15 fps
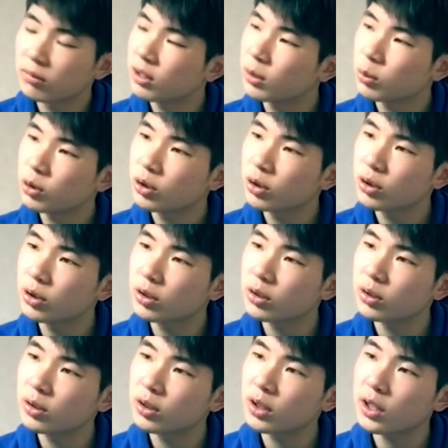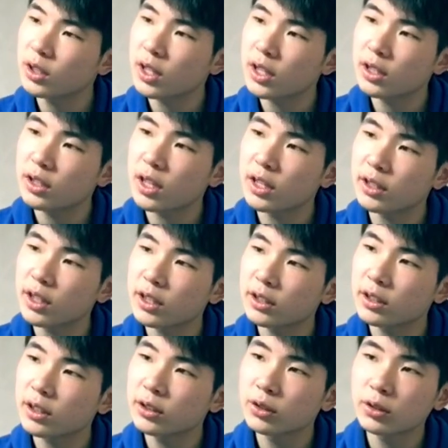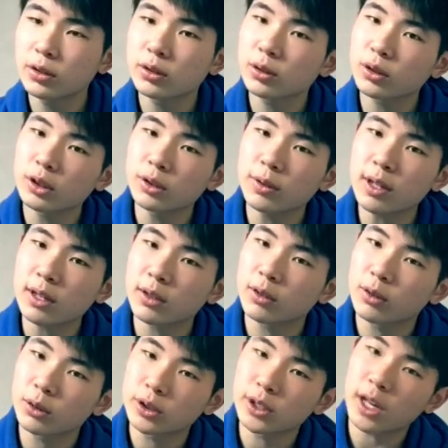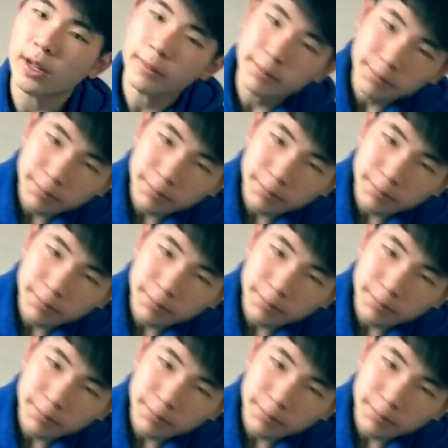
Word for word: でもちょっとつけていきたいなっていう時はこちら、